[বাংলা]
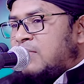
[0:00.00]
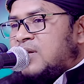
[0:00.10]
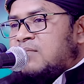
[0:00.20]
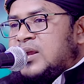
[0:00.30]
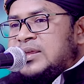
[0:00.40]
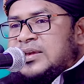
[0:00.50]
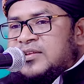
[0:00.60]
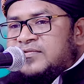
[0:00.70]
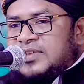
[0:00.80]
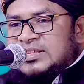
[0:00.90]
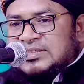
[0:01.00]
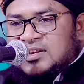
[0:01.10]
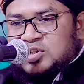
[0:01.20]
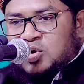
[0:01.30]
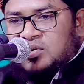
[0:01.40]
আমার মালিকের
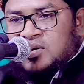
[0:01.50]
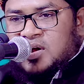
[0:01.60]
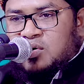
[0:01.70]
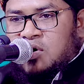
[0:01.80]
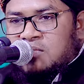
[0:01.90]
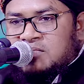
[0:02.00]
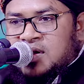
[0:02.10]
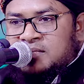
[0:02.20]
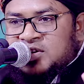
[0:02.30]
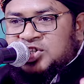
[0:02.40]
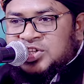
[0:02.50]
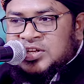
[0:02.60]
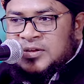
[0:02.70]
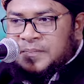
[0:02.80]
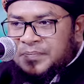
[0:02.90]
ফেরেস্তার সংখ্যা কম না বেশি